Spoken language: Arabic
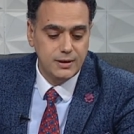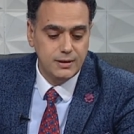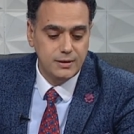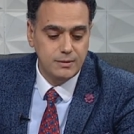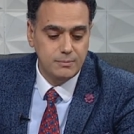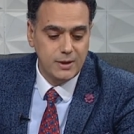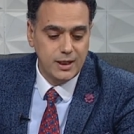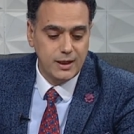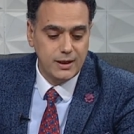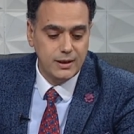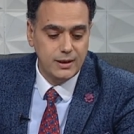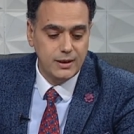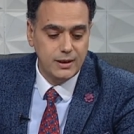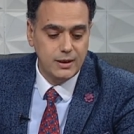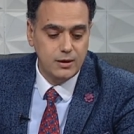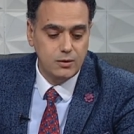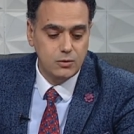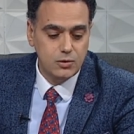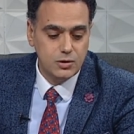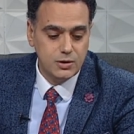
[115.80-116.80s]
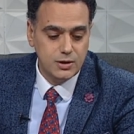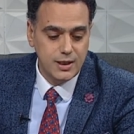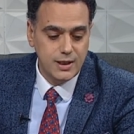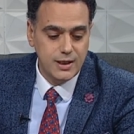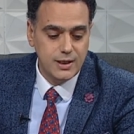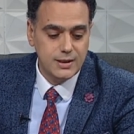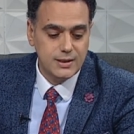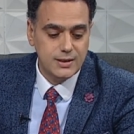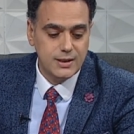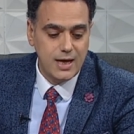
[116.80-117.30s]
مع
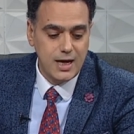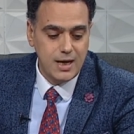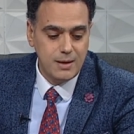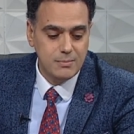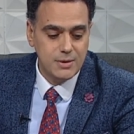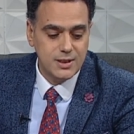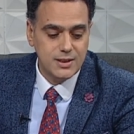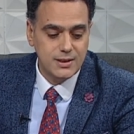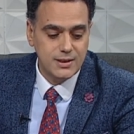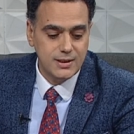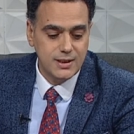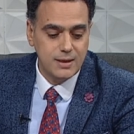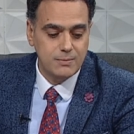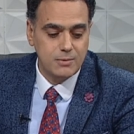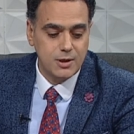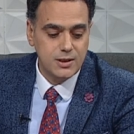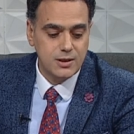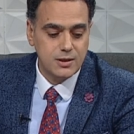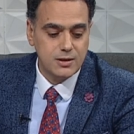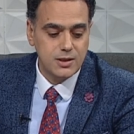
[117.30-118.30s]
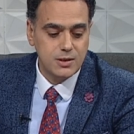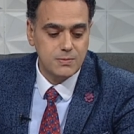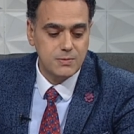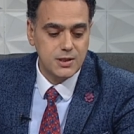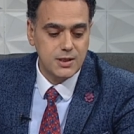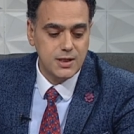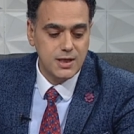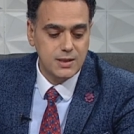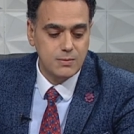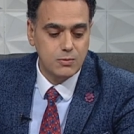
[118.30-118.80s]
الاستاذ احمد سنجاب رئيس القسم
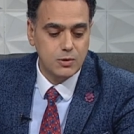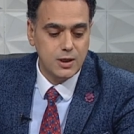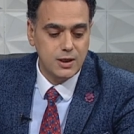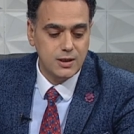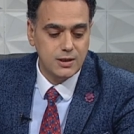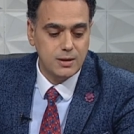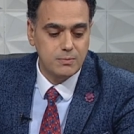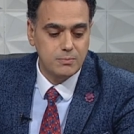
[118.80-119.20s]
السياسي بوكاله